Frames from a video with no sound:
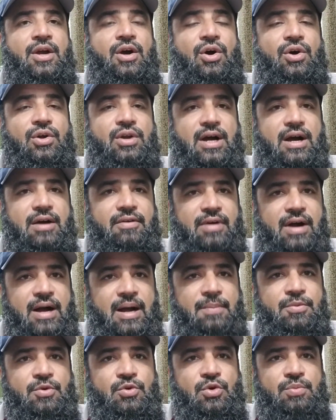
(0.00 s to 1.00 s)
और
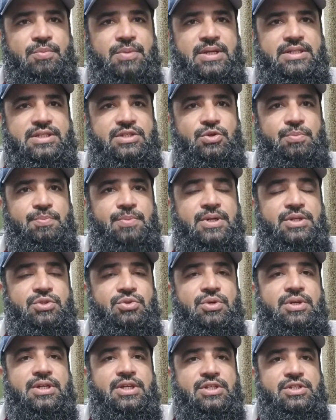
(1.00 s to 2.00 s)
आवाम को भी इसके ऊपर
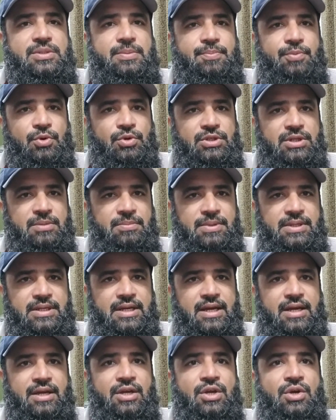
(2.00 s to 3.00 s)
जो इनके सपोर्टर भी
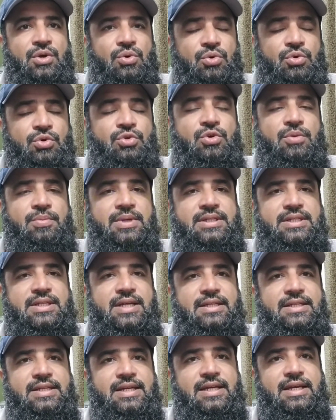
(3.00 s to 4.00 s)
हैं उनको भी
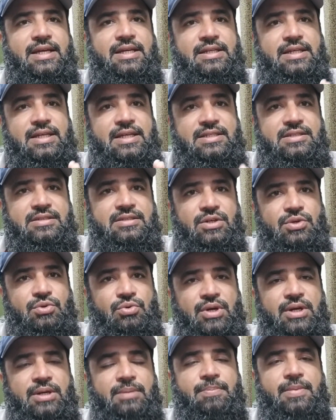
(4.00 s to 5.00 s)
चाहिए कि इस
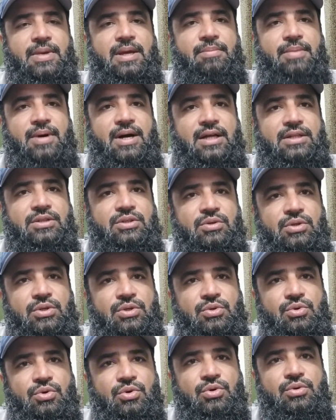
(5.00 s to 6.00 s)
ट्वीट के बाद
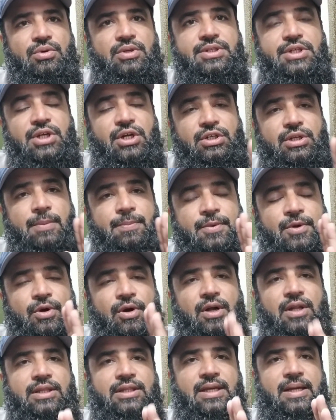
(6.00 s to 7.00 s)
उनको शटअप
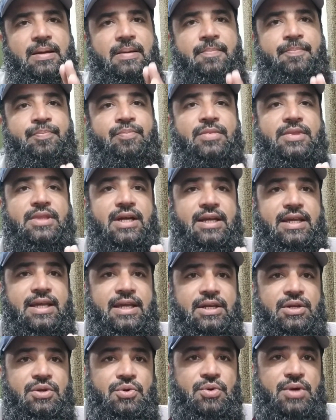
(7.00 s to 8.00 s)
कॉल दें ताकि
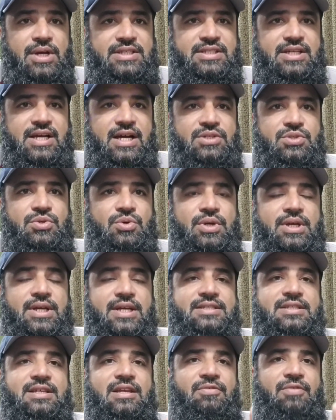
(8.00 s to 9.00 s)
इनको एहसास हो कि
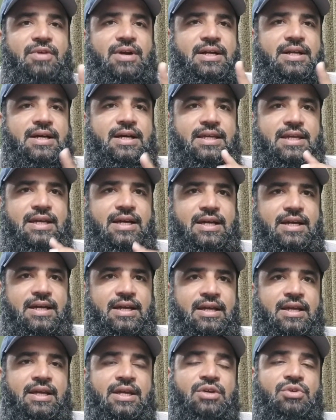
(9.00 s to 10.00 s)
असल वरना क्या
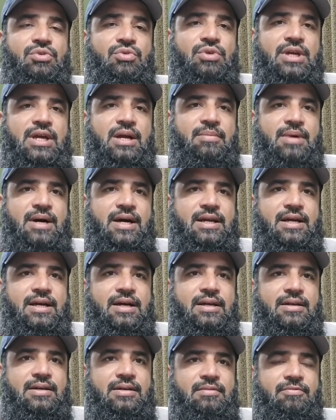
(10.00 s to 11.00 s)
है क्योंकि हमारा
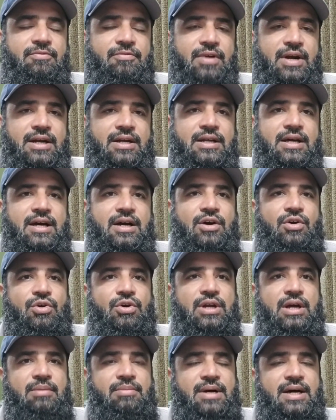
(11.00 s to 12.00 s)
वरना
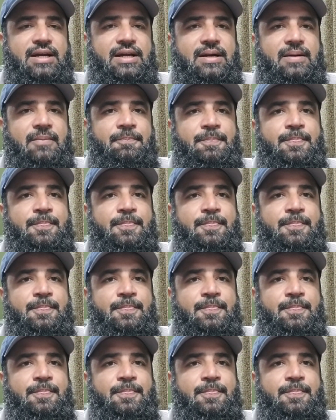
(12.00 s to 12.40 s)
और हमारा